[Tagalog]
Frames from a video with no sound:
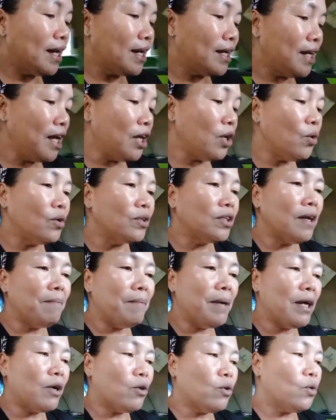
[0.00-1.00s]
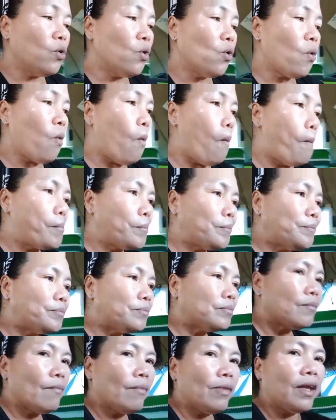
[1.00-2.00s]
ng niyog na merong
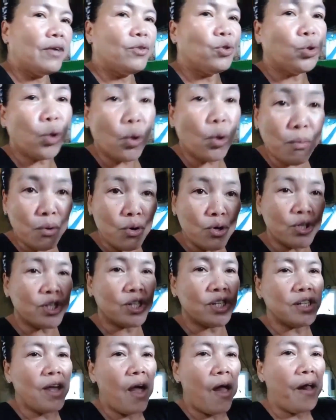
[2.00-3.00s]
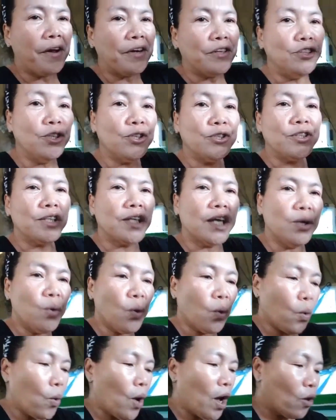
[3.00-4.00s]
tumos, yun,
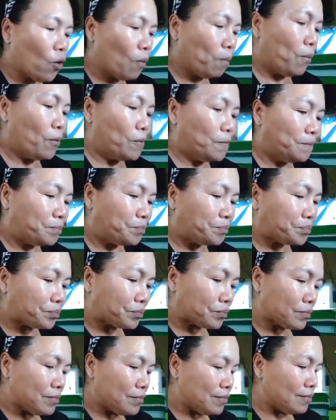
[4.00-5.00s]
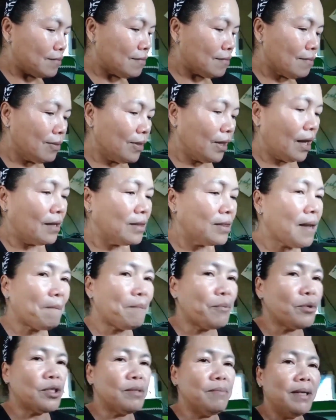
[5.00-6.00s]
kinukuha ko po.
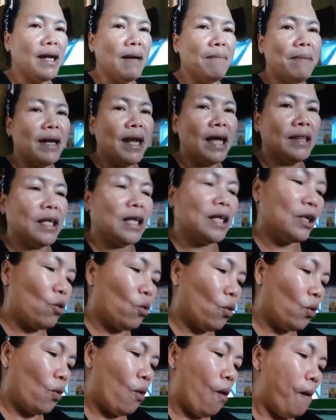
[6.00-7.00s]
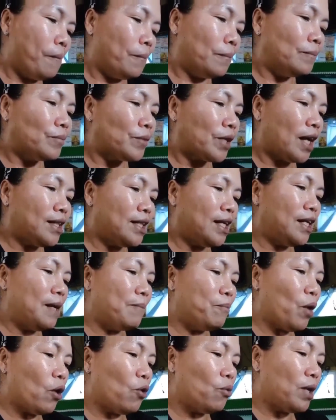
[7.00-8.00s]
Tapos binabalatan ko, kahit
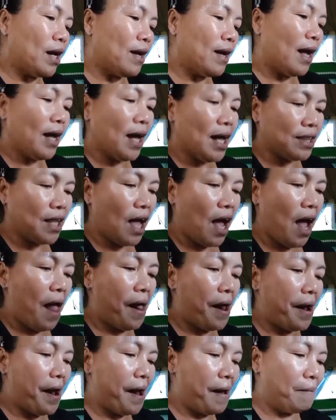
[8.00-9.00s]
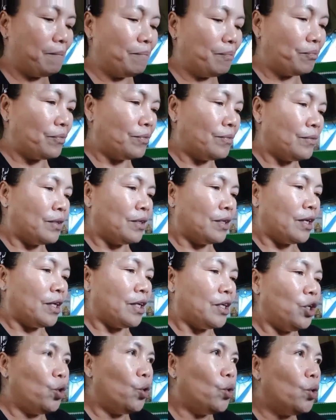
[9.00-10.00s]
hindi pa ako nagagata, um,
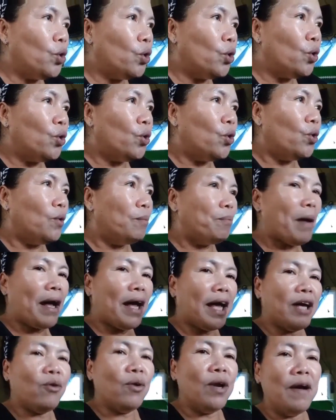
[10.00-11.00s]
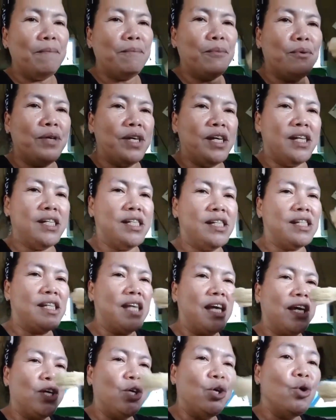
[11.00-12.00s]
yung pakay ko lang po
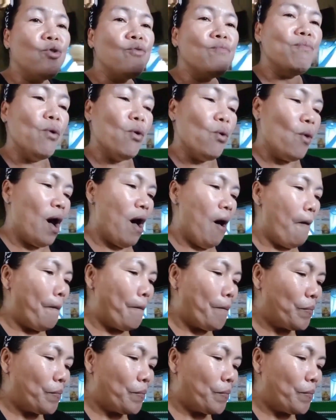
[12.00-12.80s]
is yung buwa.